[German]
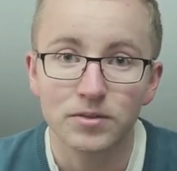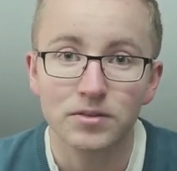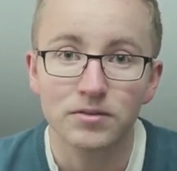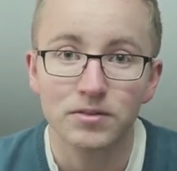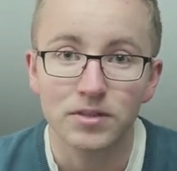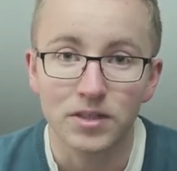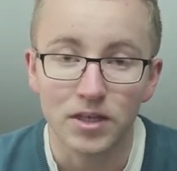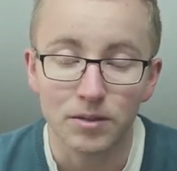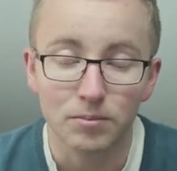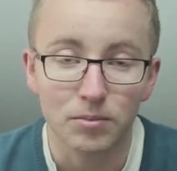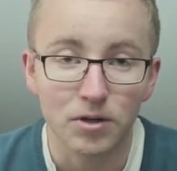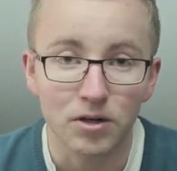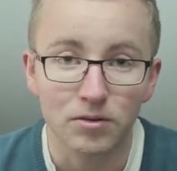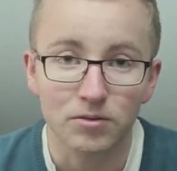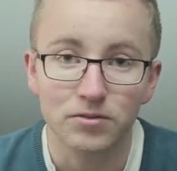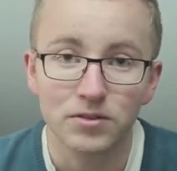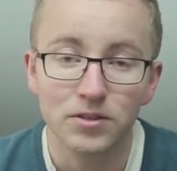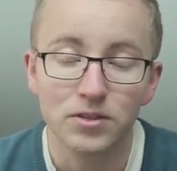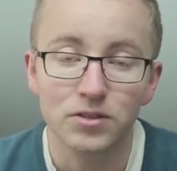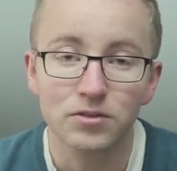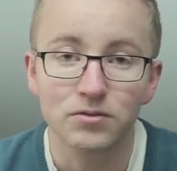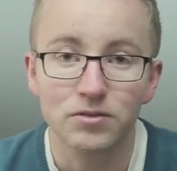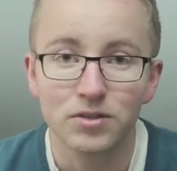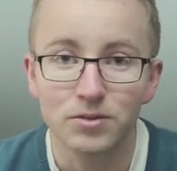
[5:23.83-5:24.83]
Ich habe, glaube ich,
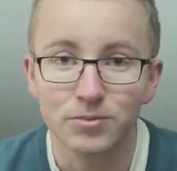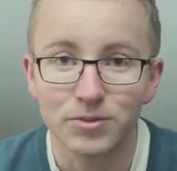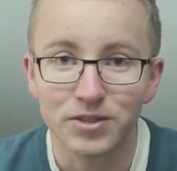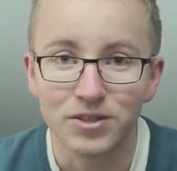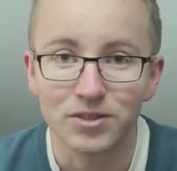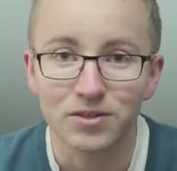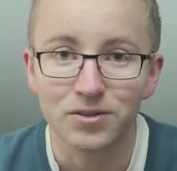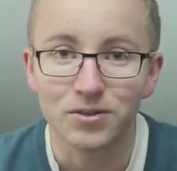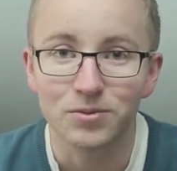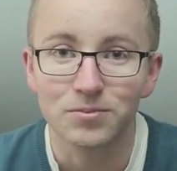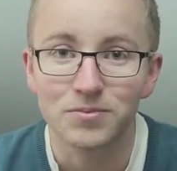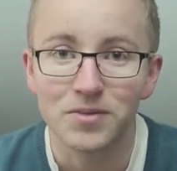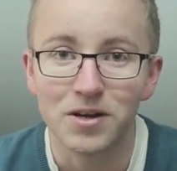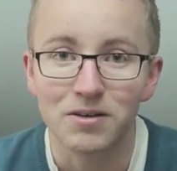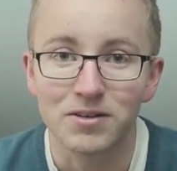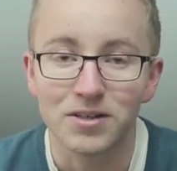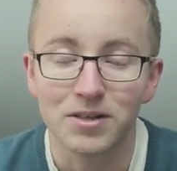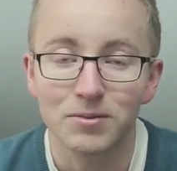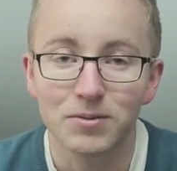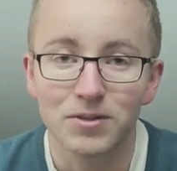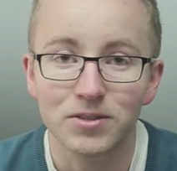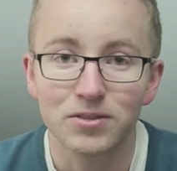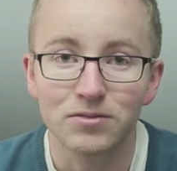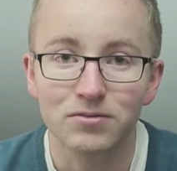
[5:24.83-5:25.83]
viel zu viel mitgenommen, aber
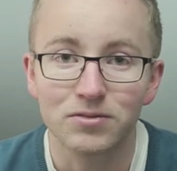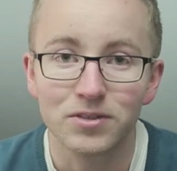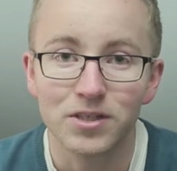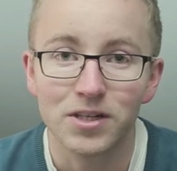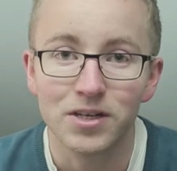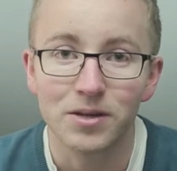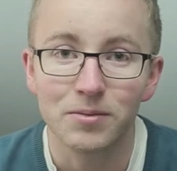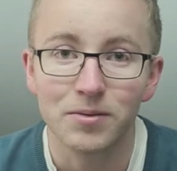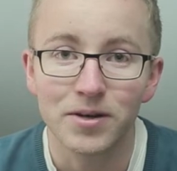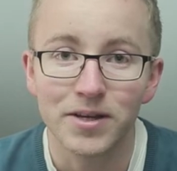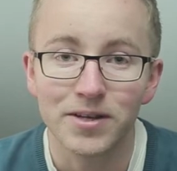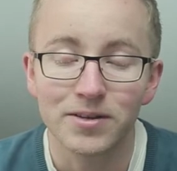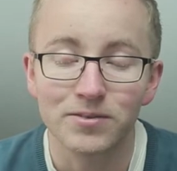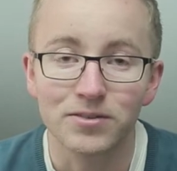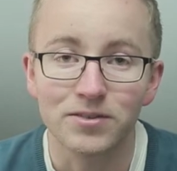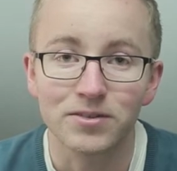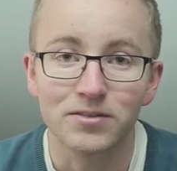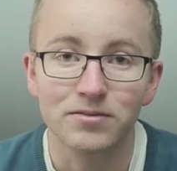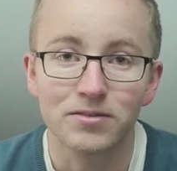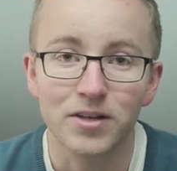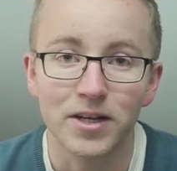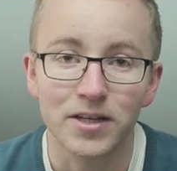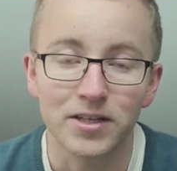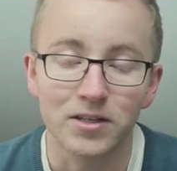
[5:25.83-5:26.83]
lieber zu viel dabei
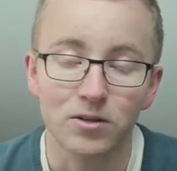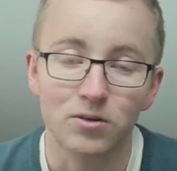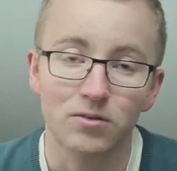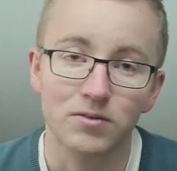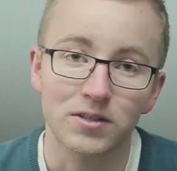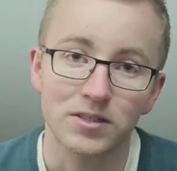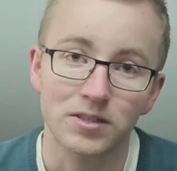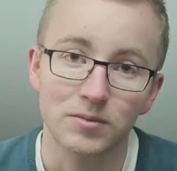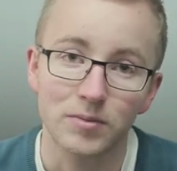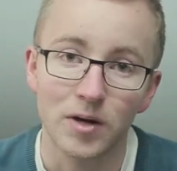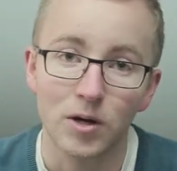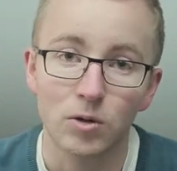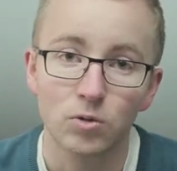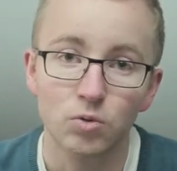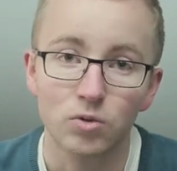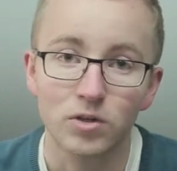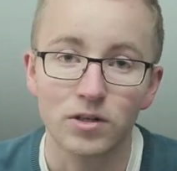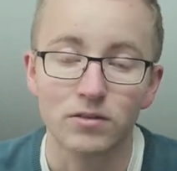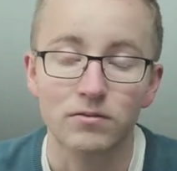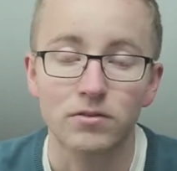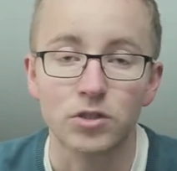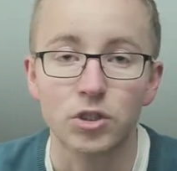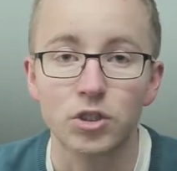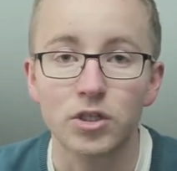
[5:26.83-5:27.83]
und vielleicht auch was im Auto
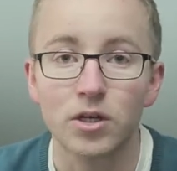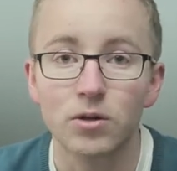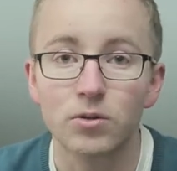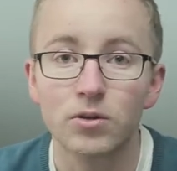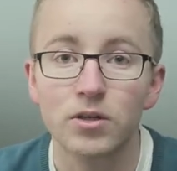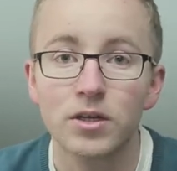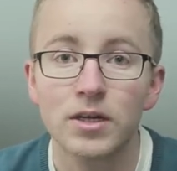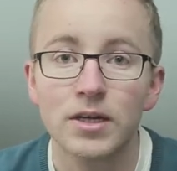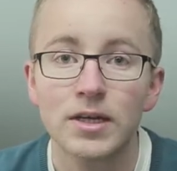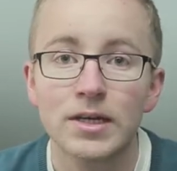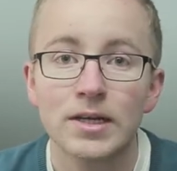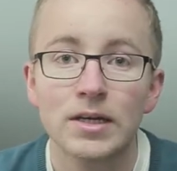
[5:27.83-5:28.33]
dann verstaut